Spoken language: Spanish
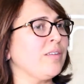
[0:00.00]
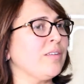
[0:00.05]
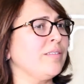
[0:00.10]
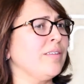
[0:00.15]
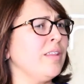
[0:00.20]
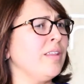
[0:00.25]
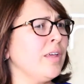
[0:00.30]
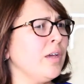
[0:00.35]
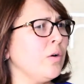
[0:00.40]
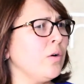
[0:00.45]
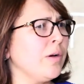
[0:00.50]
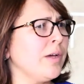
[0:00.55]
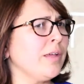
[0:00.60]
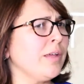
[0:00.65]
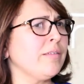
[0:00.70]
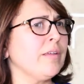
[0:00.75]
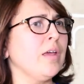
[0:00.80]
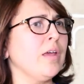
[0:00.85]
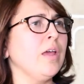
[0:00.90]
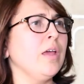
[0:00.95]
Lo que sí
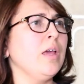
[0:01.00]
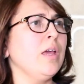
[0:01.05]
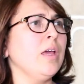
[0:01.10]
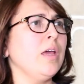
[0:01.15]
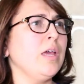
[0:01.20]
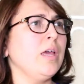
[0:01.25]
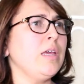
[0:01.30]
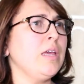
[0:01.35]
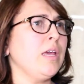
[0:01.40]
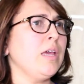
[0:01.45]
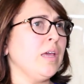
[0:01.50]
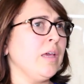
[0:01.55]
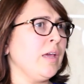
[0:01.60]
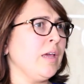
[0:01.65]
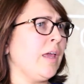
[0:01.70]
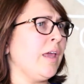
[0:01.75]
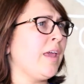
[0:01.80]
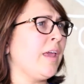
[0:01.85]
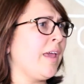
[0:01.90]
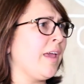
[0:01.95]
digo es
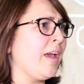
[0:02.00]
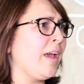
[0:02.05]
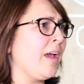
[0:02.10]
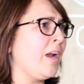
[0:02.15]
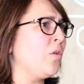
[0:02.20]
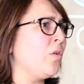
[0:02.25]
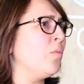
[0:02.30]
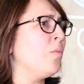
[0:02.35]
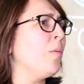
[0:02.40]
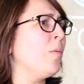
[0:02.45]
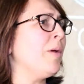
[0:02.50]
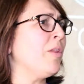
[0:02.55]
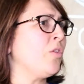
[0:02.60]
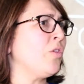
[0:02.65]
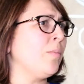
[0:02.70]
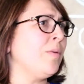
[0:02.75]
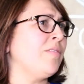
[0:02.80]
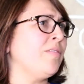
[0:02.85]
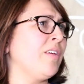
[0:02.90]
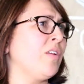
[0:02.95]
y, que en algún
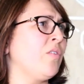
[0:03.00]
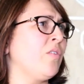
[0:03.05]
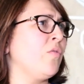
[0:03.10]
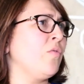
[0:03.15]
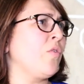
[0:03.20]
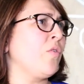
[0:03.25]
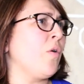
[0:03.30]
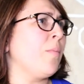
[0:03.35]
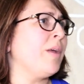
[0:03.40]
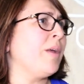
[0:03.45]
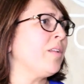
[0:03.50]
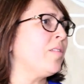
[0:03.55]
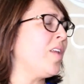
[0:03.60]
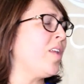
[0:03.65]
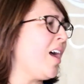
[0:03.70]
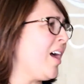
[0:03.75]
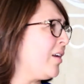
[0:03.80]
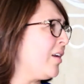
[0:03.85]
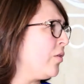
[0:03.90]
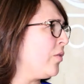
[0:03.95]
momento me hicieron un
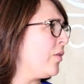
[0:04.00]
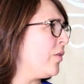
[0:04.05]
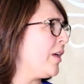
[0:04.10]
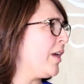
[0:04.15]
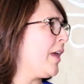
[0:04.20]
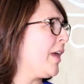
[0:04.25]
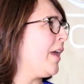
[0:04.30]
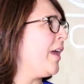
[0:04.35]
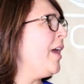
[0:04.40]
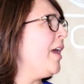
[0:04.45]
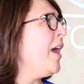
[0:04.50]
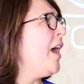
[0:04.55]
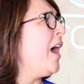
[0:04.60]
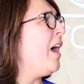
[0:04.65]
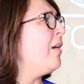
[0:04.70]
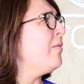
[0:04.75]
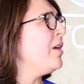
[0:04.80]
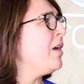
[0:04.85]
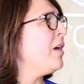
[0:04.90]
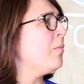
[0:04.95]
comentario de que
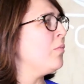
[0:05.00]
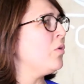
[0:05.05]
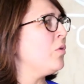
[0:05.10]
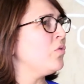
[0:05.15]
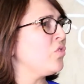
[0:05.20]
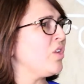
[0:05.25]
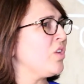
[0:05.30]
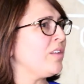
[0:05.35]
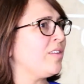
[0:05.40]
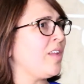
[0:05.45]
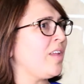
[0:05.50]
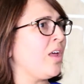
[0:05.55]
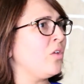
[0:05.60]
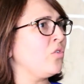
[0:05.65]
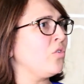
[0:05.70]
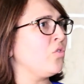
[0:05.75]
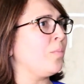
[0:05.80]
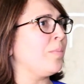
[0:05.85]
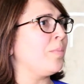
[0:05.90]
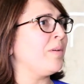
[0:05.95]
habíamos
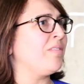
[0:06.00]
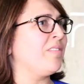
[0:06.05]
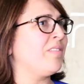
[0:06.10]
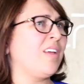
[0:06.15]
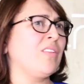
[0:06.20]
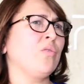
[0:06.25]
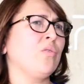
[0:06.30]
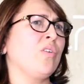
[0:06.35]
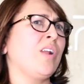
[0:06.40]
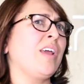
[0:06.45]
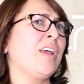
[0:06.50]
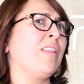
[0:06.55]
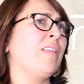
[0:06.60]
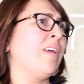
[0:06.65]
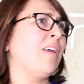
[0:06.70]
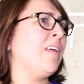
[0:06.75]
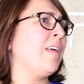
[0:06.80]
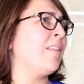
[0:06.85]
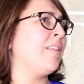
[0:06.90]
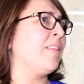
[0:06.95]
estado sopesando
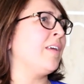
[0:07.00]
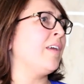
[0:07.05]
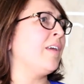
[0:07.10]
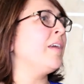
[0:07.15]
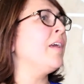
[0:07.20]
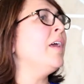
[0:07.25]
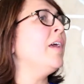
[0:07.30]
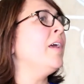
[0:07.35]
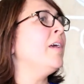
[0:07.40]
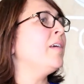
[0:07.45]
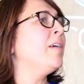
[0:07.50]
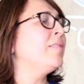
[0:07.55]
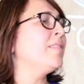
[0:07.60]
la idea de